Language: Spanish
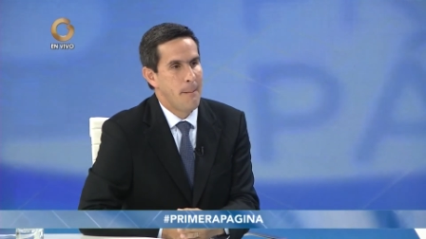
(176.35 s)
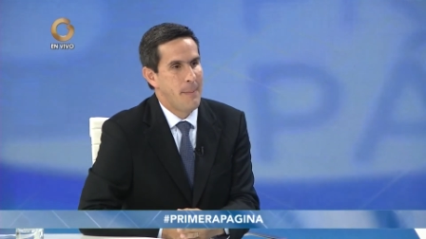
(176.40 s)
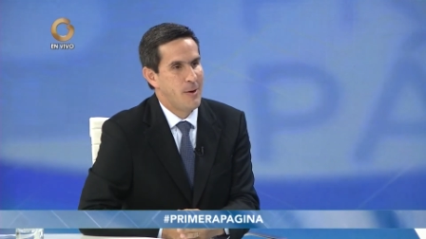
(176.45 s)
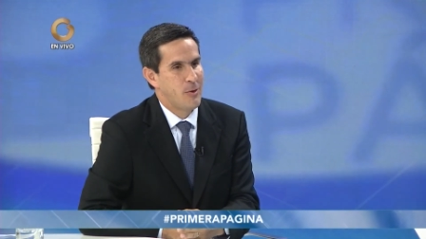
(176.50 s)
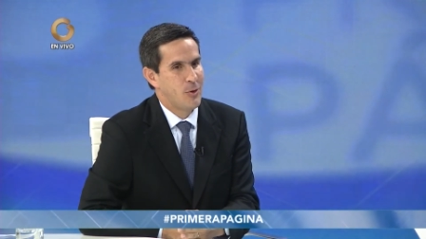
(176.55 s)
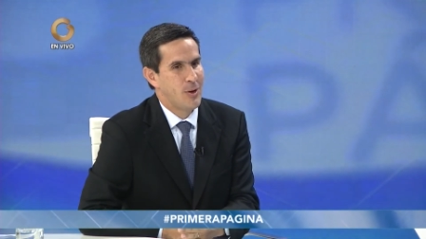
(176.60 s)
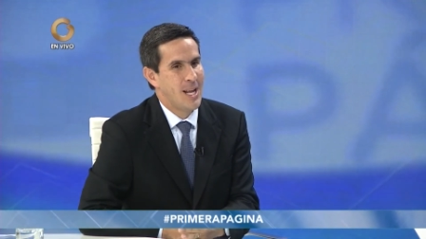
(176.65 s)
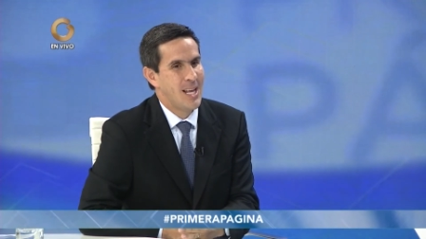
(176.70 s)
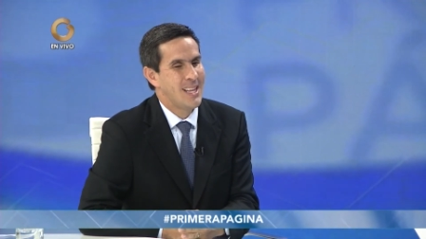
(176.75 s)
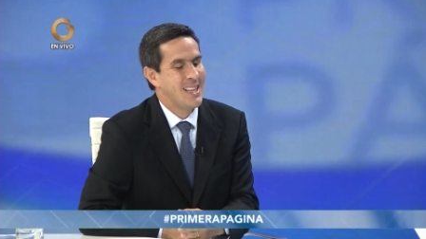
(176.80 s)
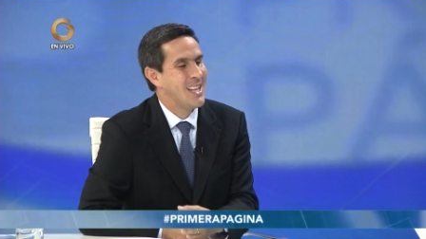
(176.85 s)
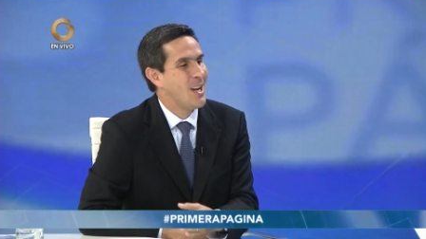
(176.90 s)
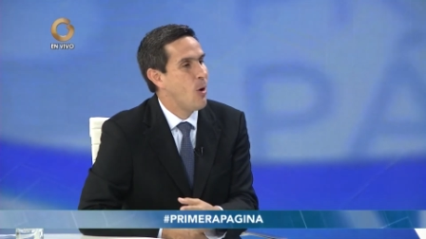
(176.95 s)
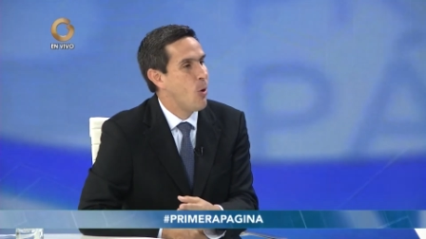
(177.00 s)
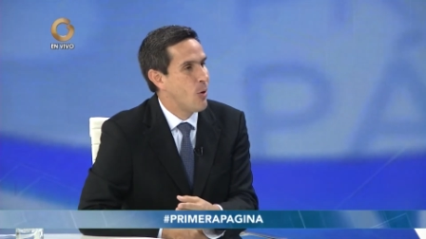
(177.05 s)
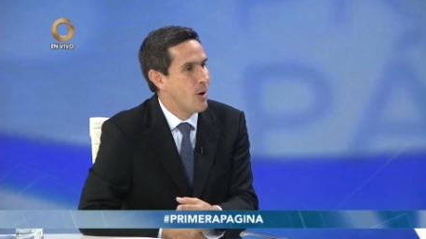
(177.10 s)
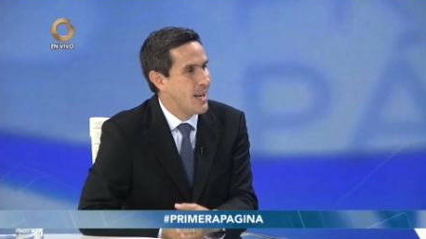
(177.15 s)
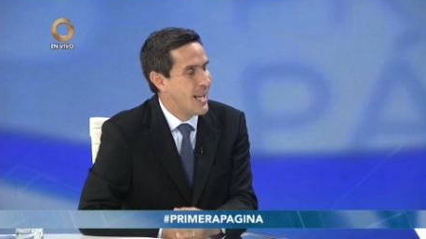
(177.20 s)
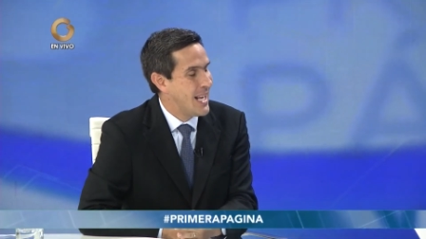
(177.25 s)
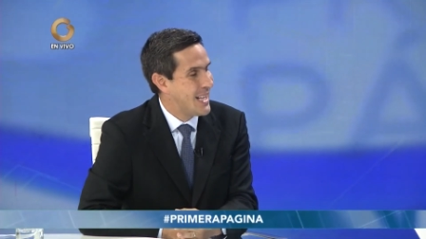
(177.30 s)
personas
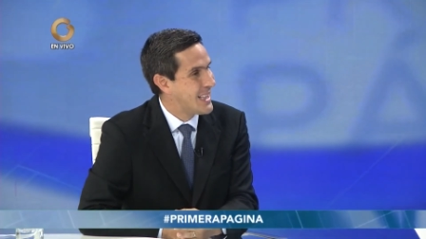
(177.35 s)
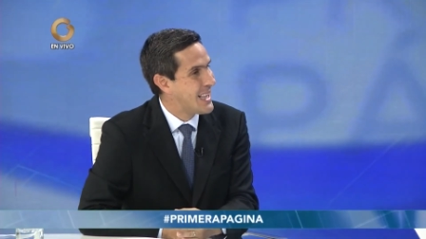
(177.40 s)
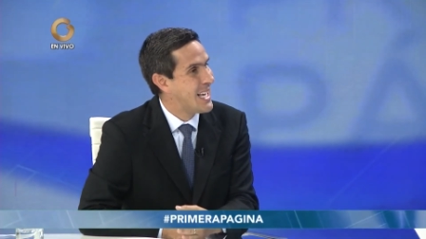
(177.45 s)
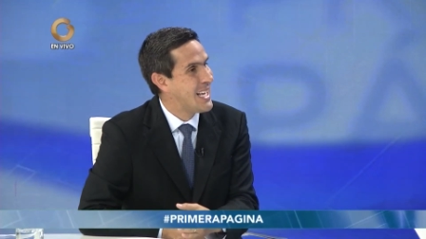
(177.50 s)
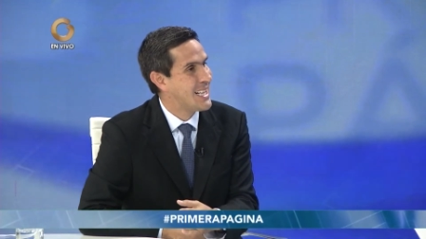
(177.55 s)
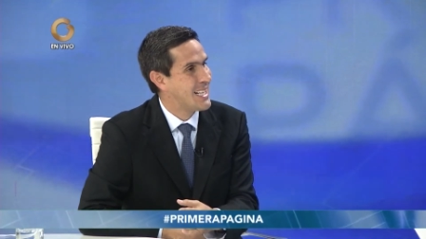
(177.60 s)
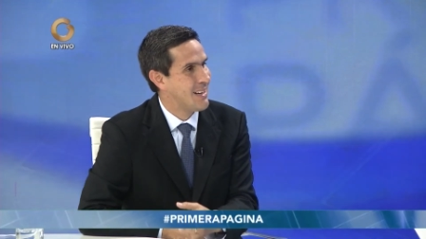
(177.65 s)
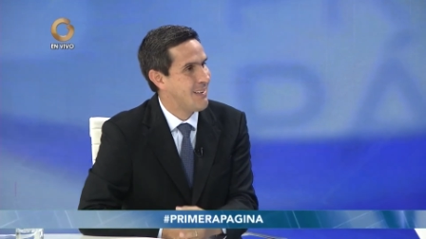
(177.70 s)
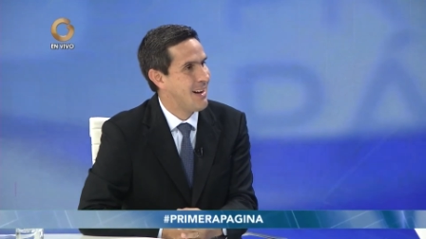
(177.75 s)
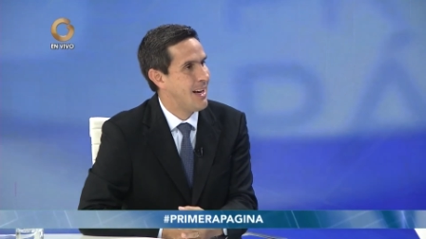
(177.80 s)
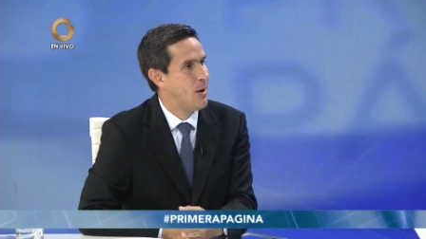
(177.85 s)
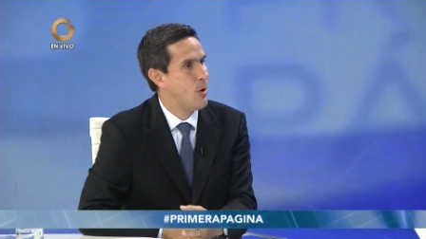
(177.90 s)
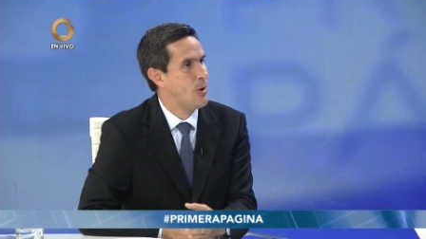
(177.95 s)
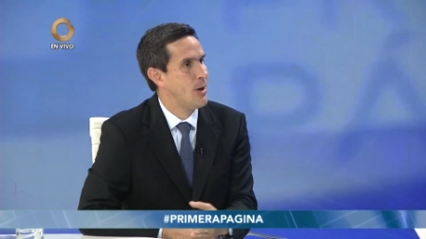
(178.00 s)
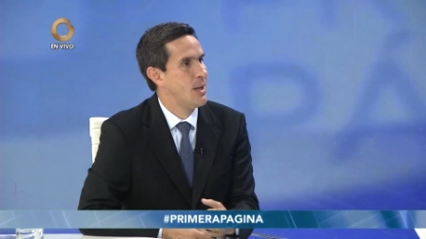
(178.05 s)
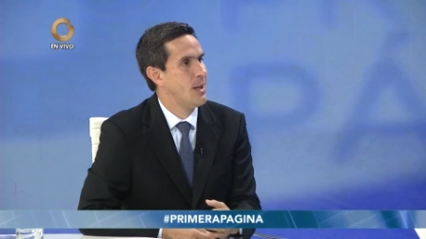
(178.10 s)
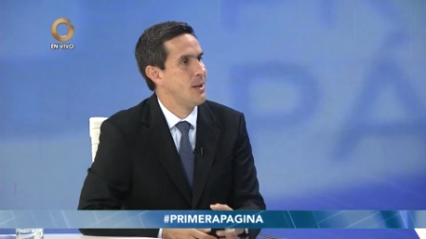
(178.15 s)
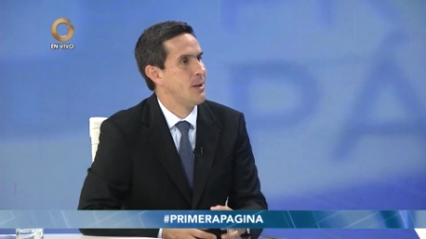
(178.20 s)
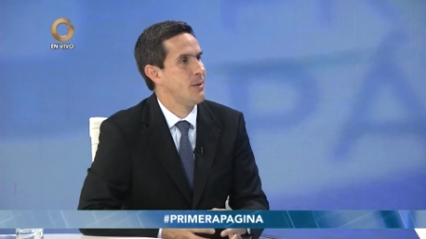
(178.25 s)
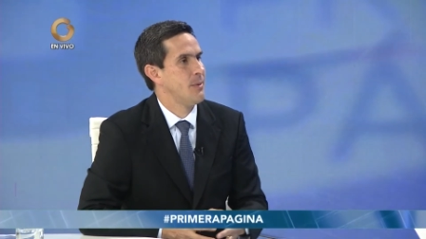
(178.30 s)
honestas y trabajadoras.
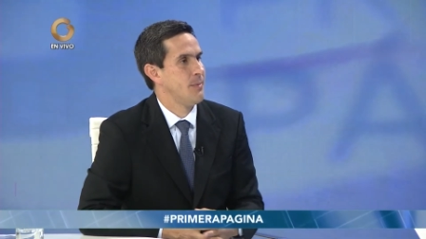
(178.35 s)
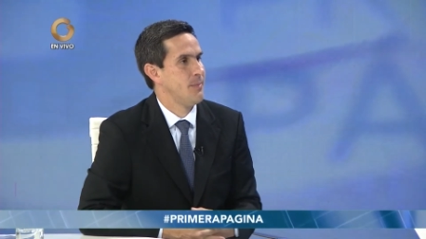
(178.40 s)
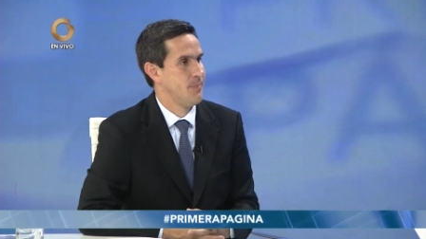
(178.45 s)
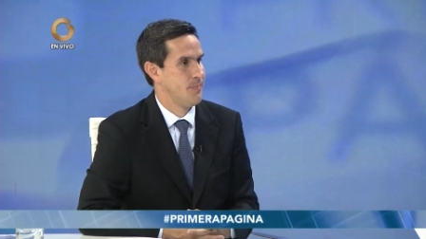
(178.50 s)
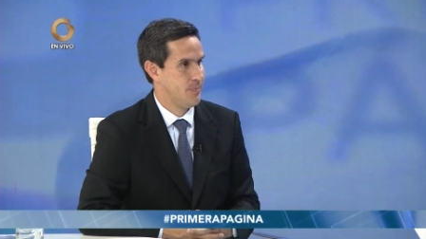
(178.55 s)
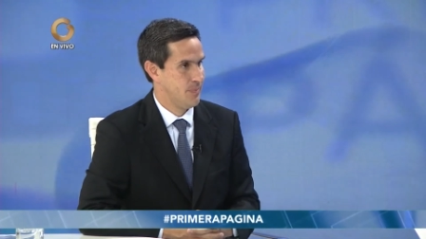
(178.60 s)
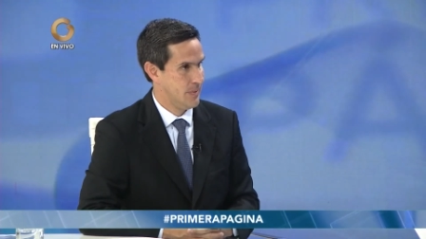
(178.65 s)
¿Una articulación